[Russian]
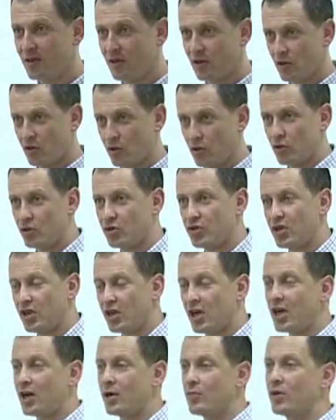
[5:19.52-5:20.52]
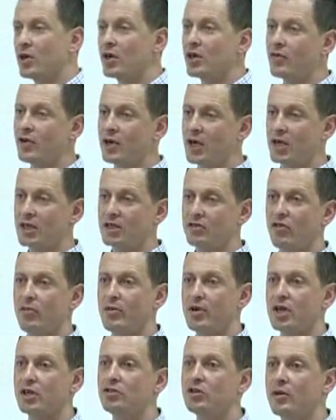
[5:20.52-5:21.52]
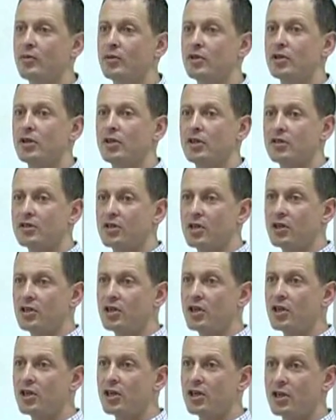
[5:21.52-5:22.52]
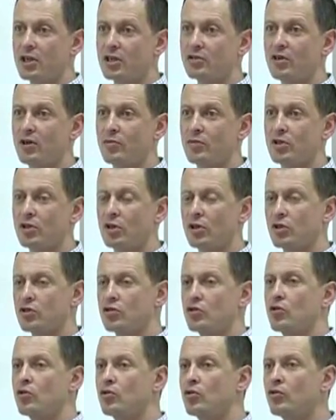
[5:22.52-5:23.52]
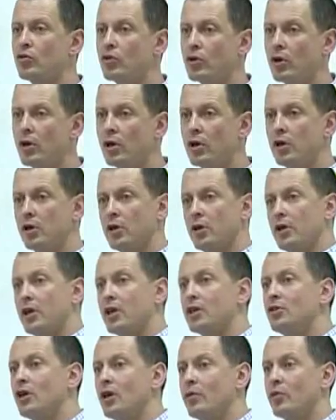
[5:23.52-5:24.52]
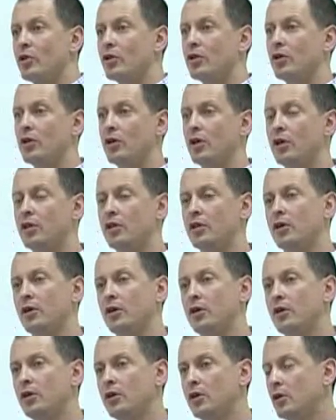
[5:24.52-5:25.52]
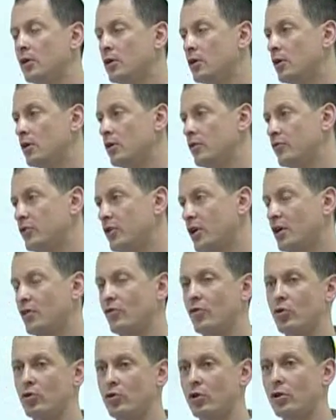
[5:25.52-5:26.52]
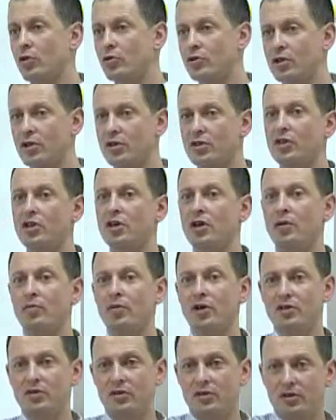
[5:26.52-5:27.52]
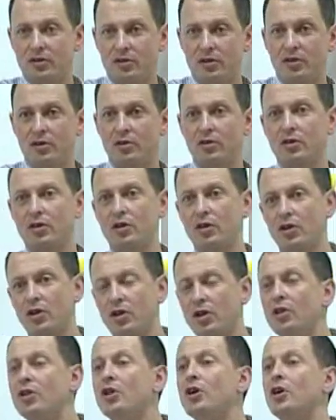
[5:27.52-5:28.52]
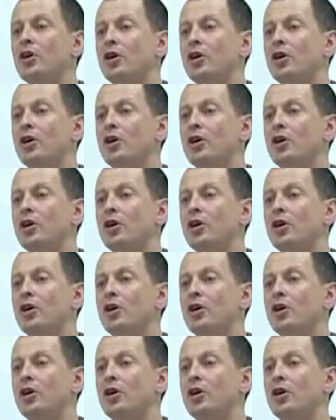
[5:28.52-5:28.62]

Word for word: То есть, а мы говорили с вами, регламент это стратегия, регламент это структура, регламенты это всякого рода должностные обязанности и иные